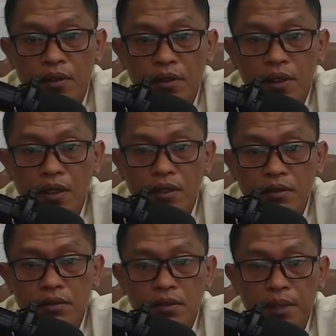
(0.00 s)
Ya,
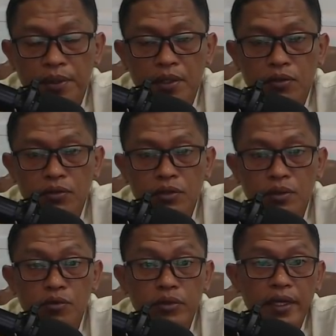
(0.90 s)
tapi ini khusus
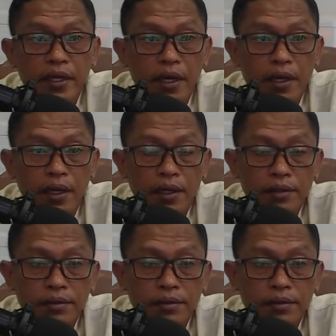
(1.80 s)
ibu kota negara.